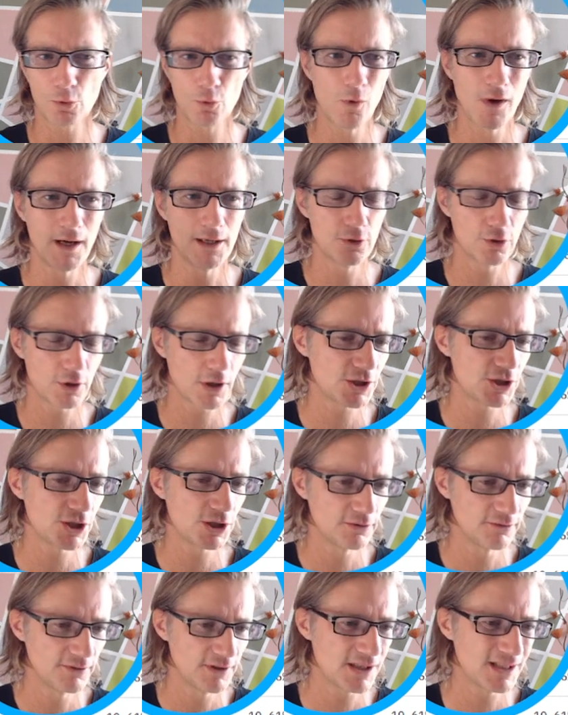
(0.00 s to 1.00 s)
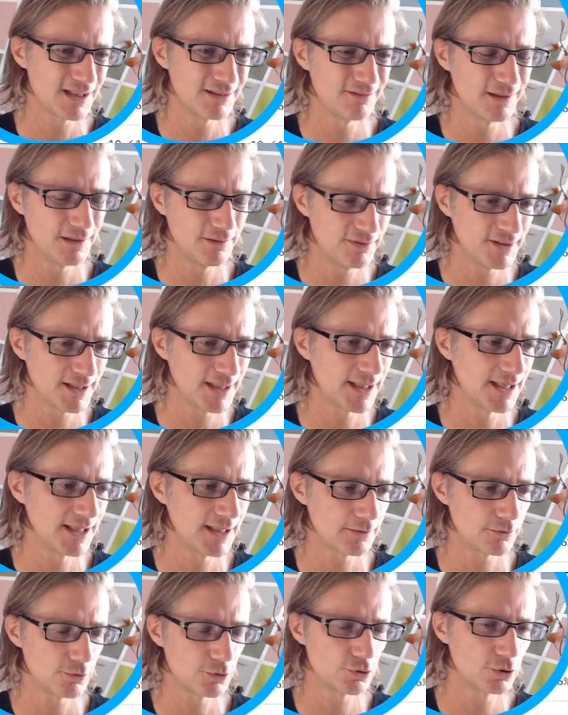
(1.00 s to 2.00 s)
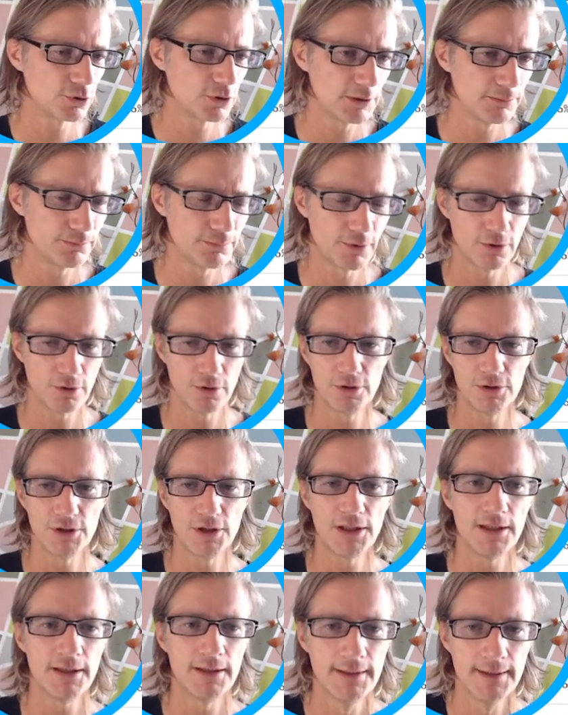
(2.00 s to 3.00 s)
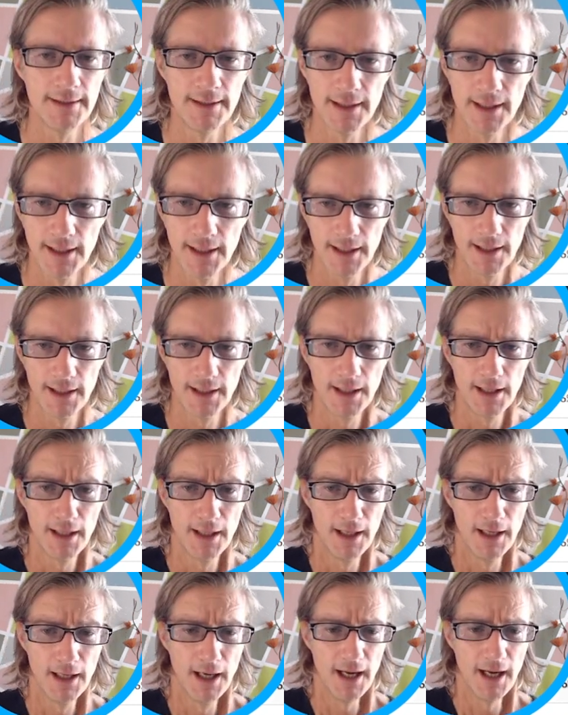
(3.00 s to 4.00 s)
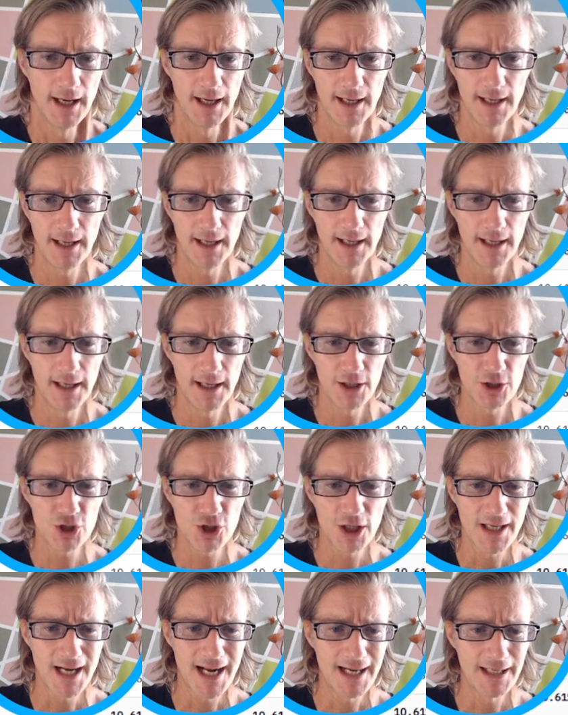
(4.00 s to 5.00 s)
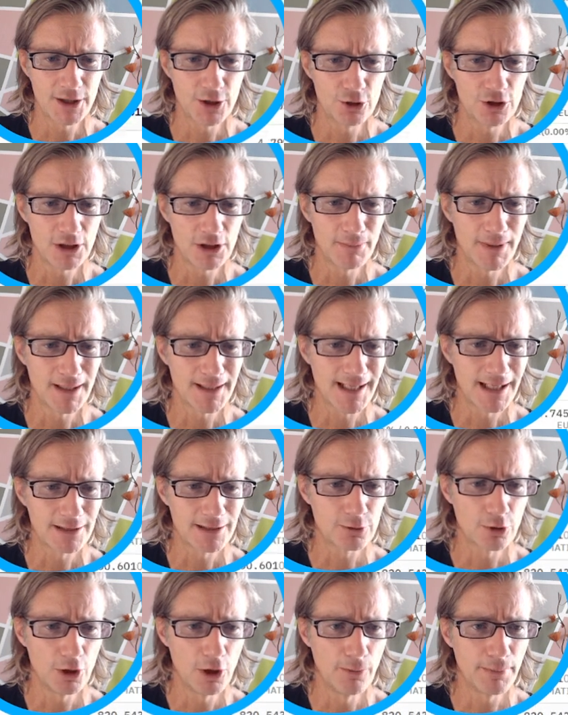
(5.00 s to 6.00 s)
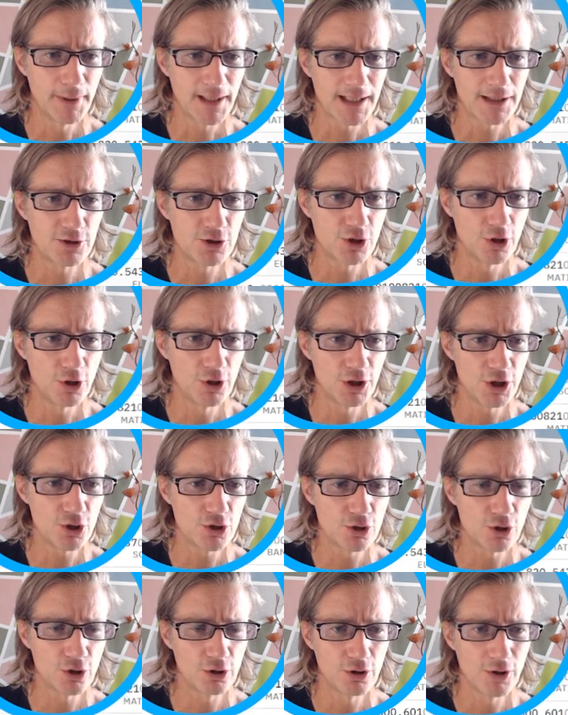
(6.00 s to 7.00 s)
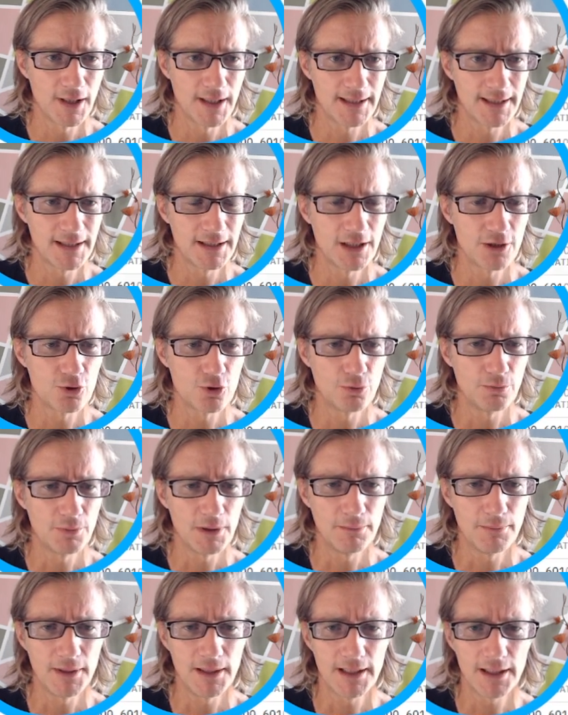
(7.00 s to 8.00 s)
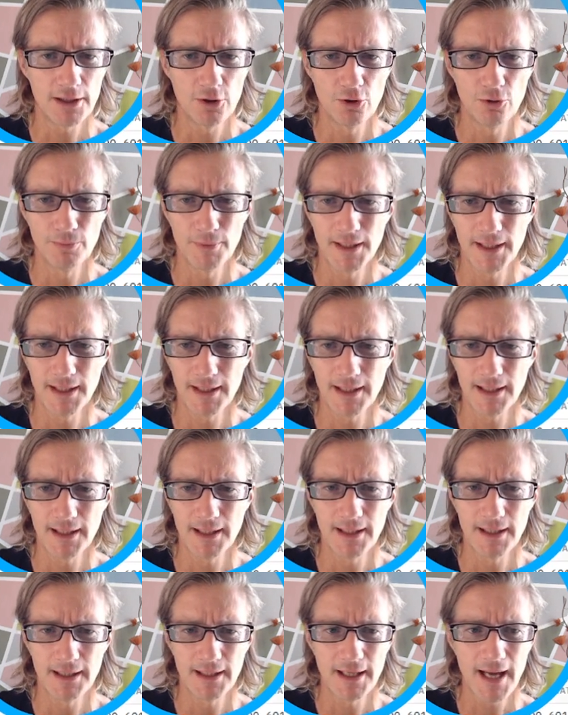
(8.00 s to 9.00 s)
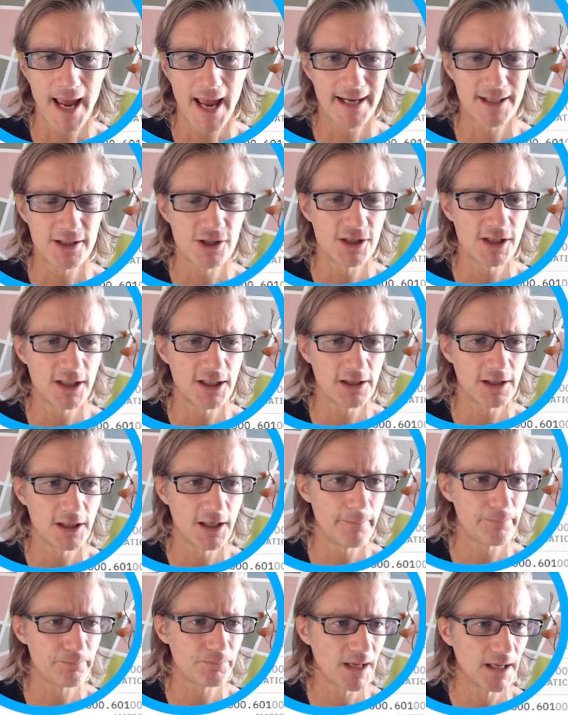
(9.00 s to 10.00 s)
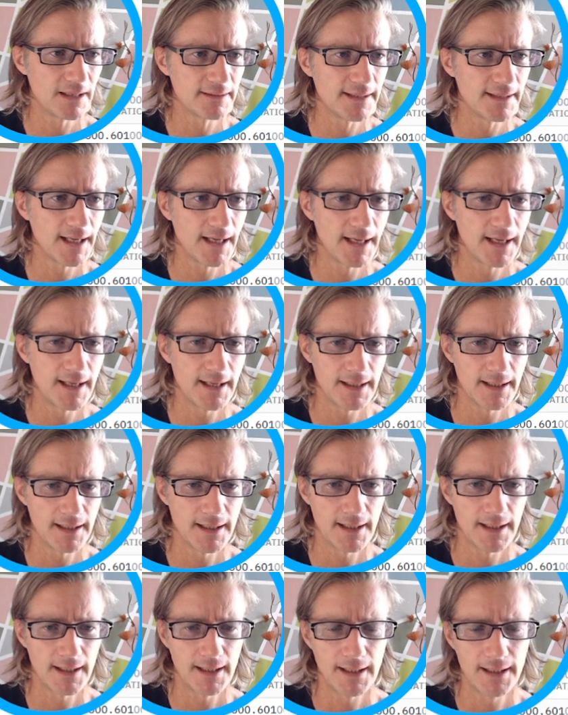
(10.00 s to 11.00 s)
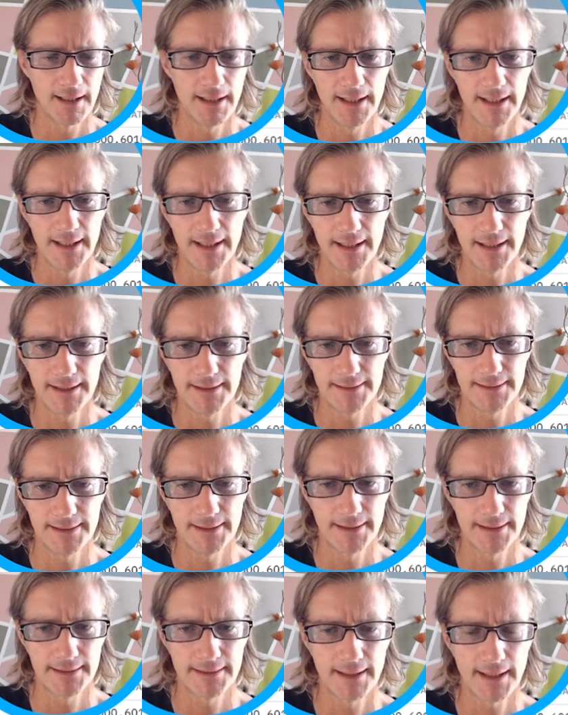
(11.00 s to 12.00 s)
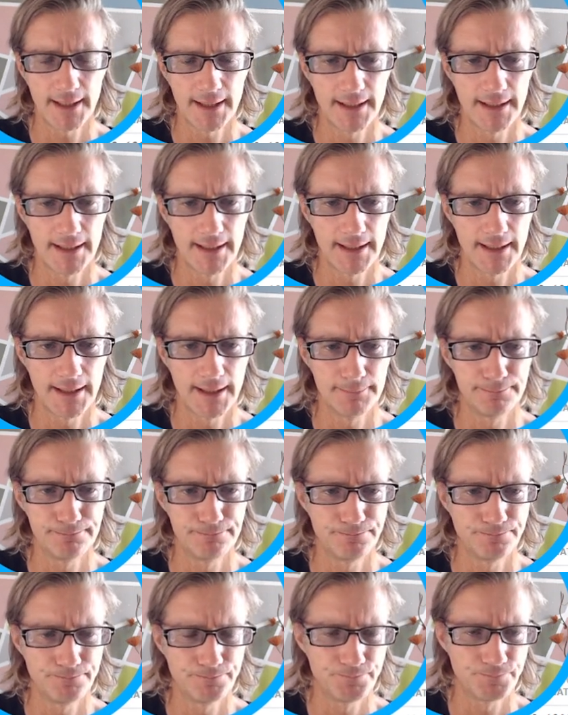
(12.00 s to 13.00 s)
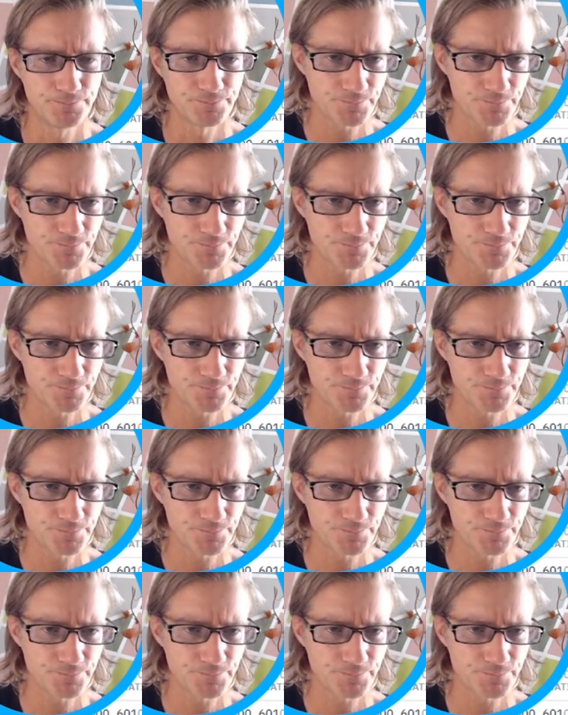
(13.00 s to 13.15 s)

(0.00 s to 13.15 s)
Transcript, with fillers: qualora si dovesse verificare questo tipo di uh, scenario di mercato, le operazioni sono anche desumibili come eh, exit da, uh, le, eh, dal... Um,